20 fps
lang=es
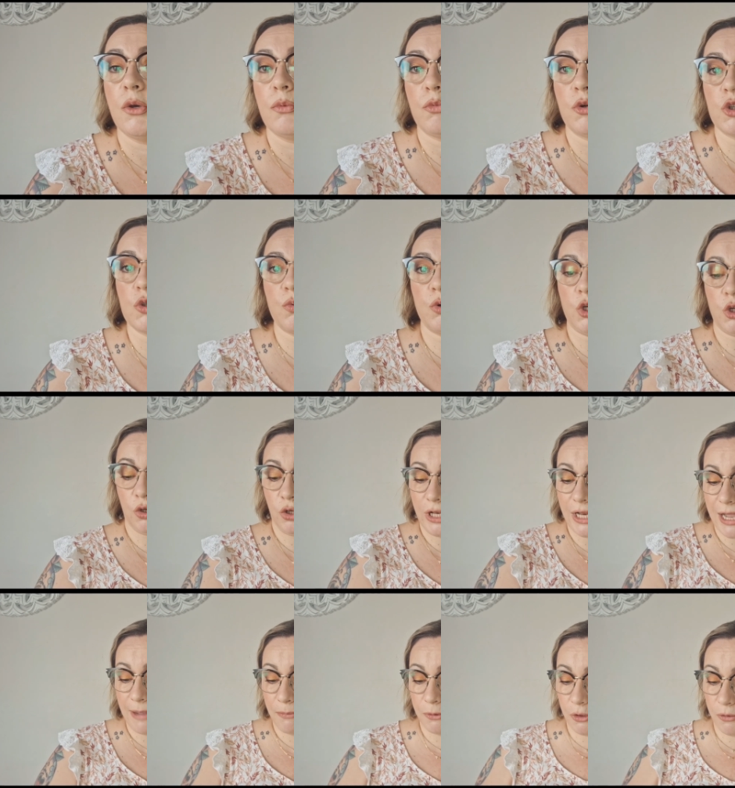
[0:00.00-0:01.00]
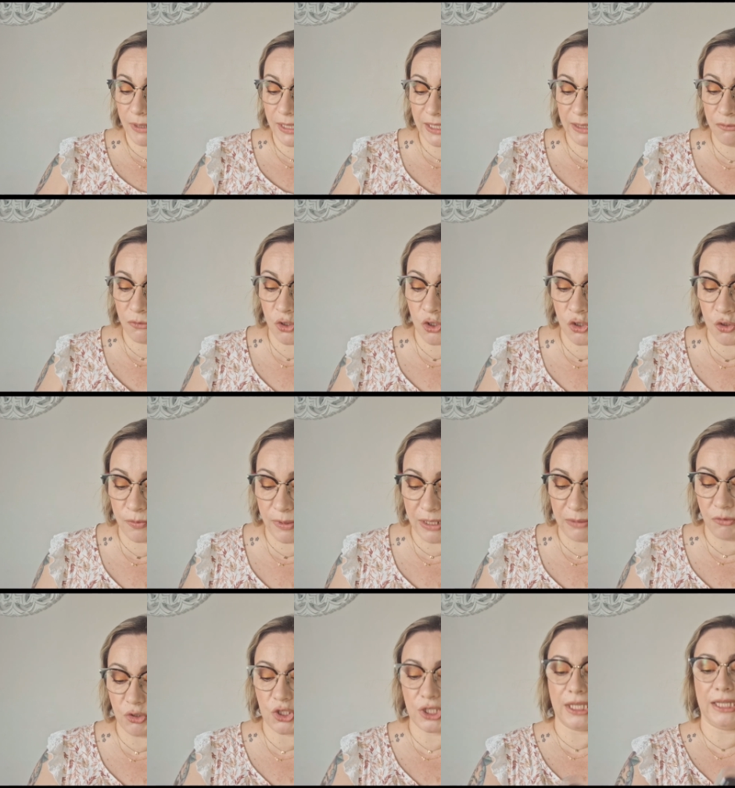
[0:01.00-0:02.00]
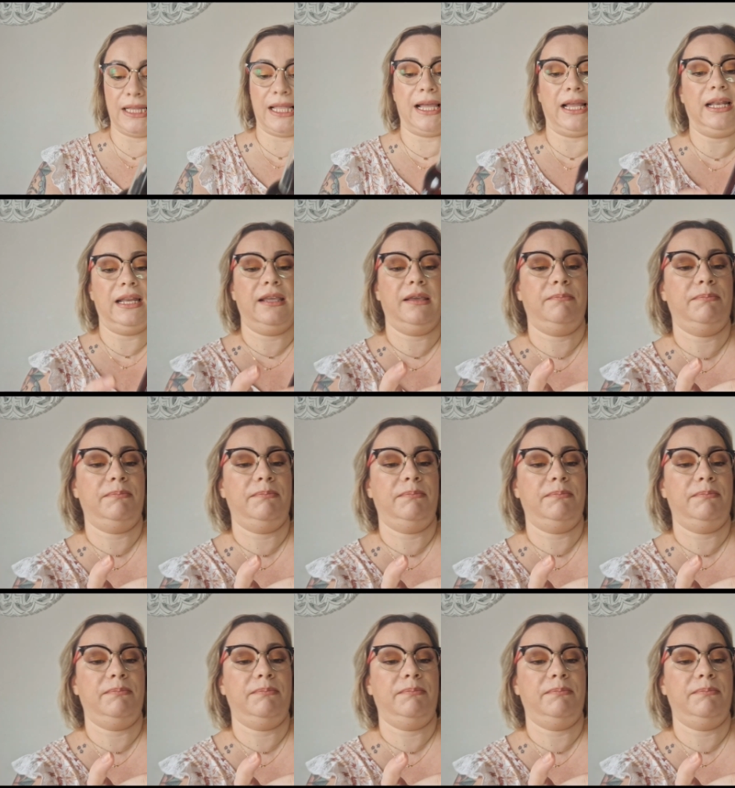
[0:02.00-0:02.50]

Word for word: Pues bueno, la probaremos, veremos qué tal.